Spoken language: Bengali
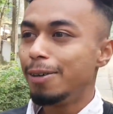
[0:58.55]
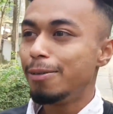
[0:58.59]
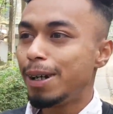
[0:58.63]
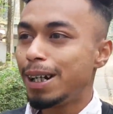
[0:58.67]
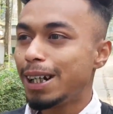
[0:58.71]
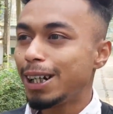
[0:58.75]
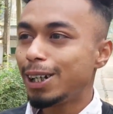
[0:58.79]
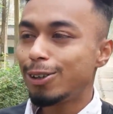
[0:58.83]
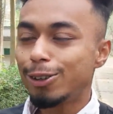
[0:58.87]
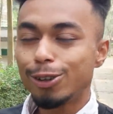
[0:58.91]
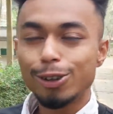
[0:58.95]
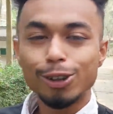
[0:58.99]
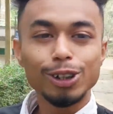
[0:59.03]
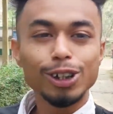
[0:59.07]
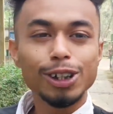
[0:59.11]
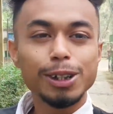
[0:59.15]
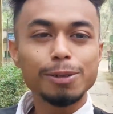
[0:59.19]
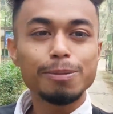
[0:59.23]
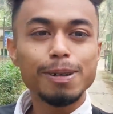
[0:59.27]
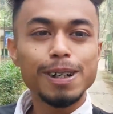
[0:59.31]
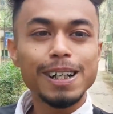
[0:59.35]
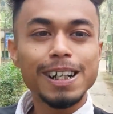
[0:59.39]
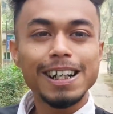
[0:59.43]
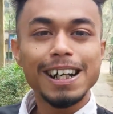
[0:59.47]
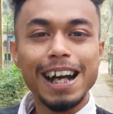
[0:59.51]
মানে কোনো দিন
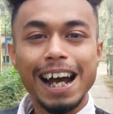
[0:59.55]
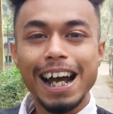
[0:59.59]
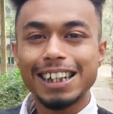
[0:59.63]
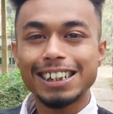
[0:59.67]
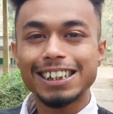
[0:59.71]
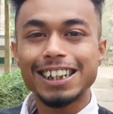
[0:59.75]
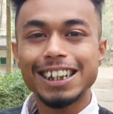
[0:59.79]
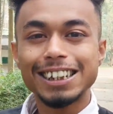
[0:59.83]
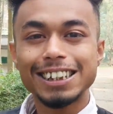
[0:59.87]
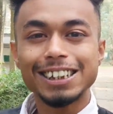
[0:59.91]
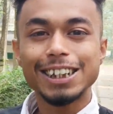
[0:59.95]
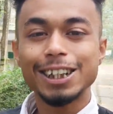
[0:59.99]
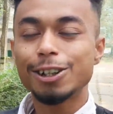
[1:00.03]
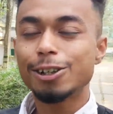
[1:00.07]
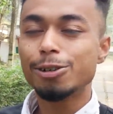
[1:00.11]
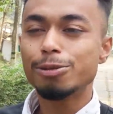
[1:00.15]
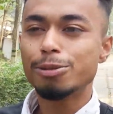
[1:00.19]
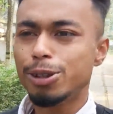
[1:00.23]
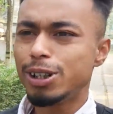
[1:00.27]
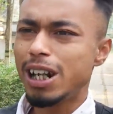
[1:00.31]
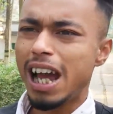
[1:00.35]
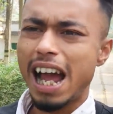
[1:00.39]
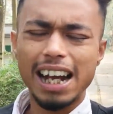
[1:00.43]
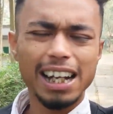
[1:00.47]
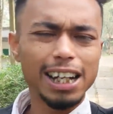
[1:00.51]
মানে আসার সেরকম
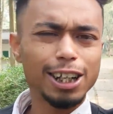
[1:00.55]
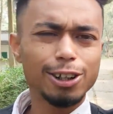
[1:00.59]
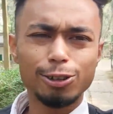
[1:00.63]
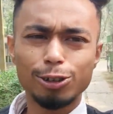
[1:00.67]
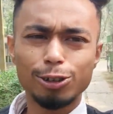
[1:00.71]
আগে